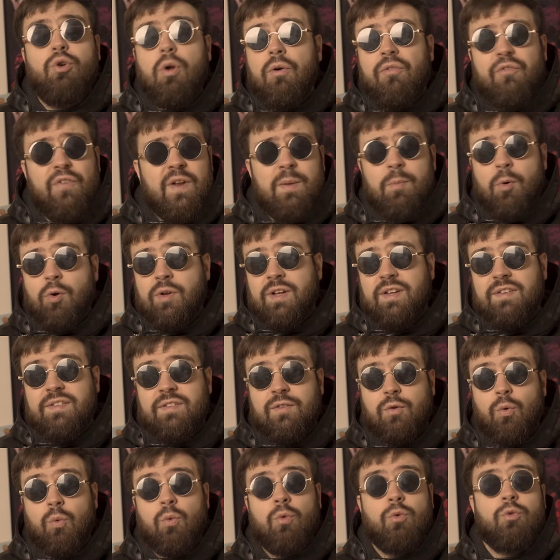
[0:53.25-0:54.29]
Le film en
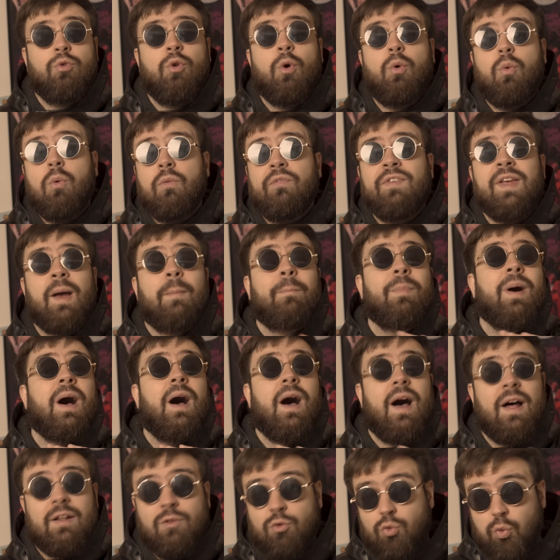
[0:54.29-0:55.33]
question ne convient
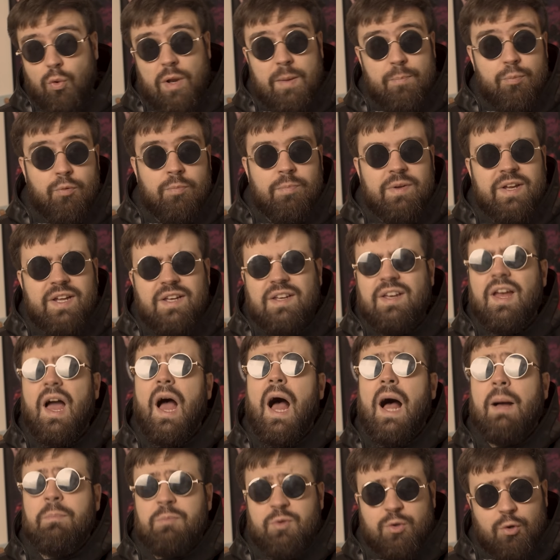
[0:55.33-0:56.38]
pas à tous les publics,
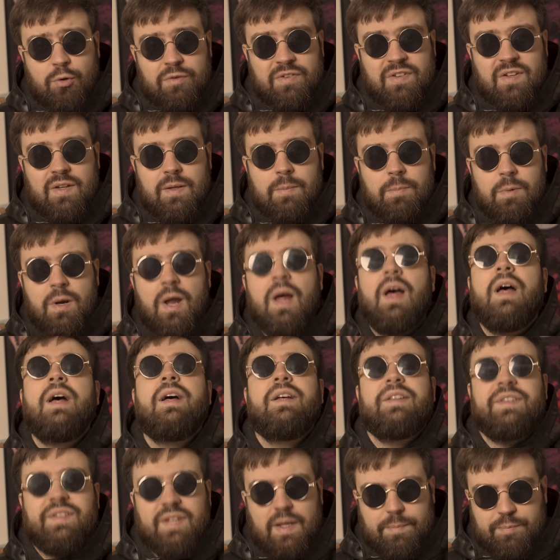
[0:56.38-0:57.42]
âmes sensibles,
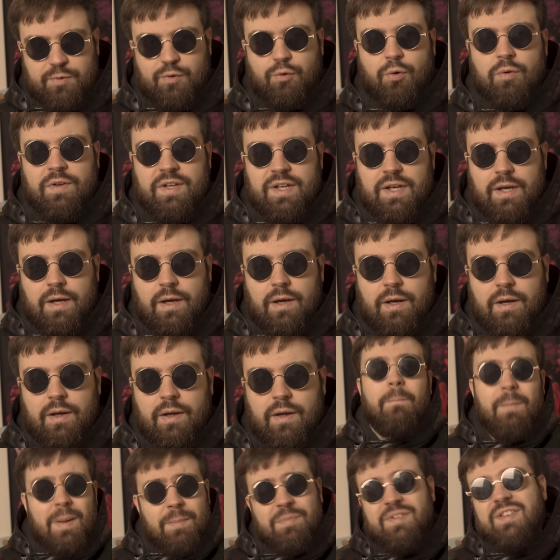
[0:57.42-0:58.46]
s'abstenir.
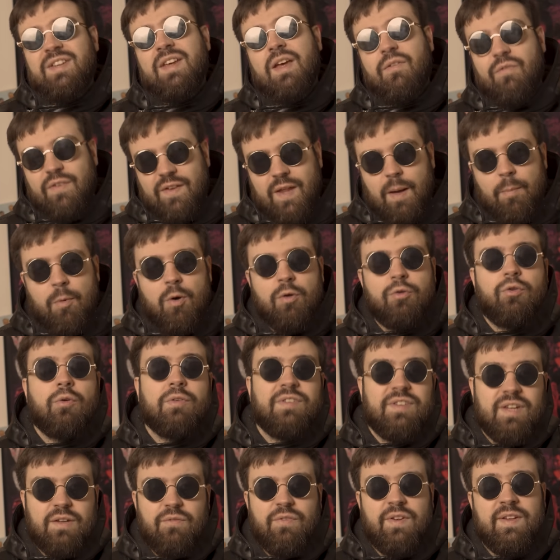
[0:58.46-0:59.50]
Même si évidemment, dans
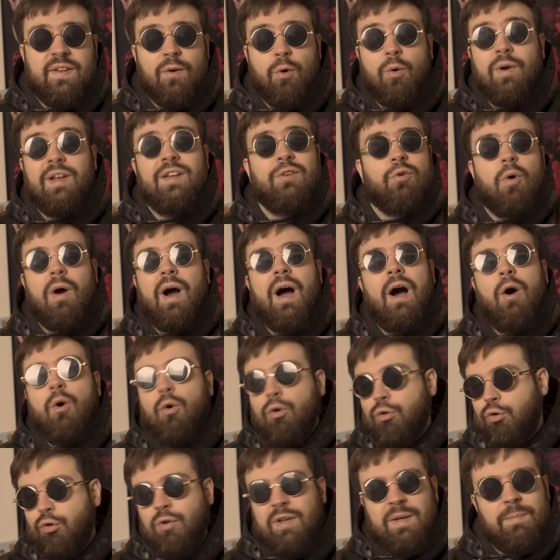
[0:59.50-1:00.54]
cette vidéo, il n'y aura
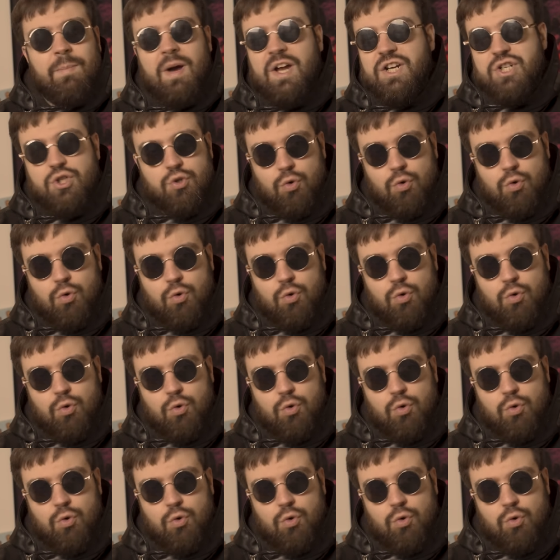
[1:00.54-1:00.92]
aucune image